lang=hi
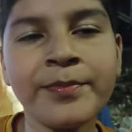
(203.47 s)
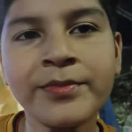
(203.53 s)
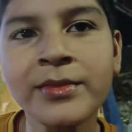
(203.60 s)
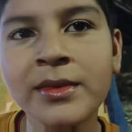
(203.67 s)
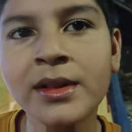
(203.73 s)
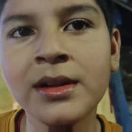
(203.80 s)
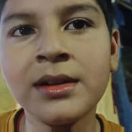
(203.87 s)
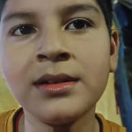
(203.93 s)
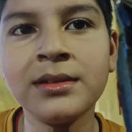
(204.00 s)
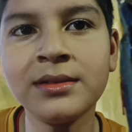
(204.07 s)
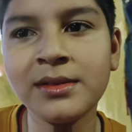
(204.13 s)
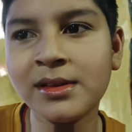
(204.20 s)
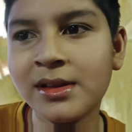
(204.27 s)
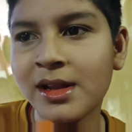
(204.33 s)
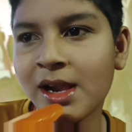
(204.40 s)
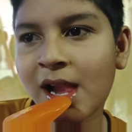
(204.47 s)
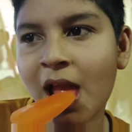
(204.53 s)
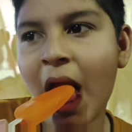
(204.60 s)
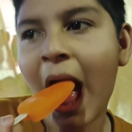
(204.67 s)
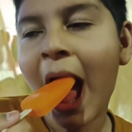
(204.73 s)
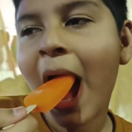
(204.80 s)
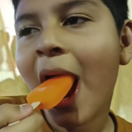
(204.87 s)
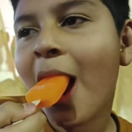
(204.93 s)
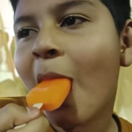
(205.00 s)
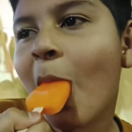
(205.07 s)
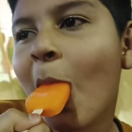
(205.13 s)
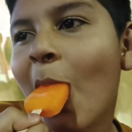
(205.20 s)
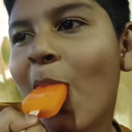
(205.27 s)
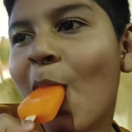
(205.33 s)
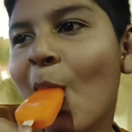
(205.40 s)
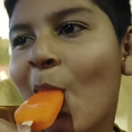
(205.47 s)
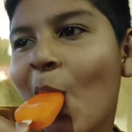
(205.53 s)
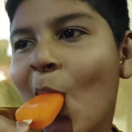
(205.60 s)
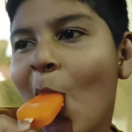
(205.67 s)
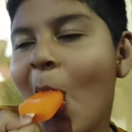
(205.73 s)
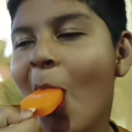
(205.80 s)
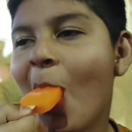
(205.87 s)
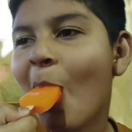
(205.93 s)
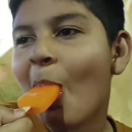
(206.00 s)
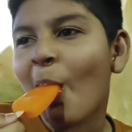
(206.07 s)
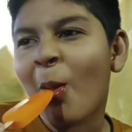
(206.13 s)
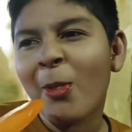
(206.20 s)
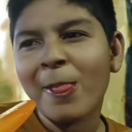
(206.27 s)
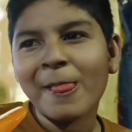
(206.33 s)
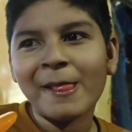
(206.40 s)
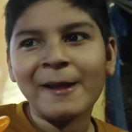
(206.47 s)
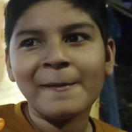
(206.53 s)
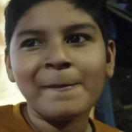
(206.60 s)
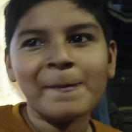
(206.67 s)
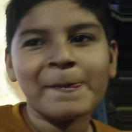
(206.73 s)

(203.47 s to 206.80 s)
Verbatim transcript: हाँ। फिर उसके बाद हमने ये एक आइसक्रीम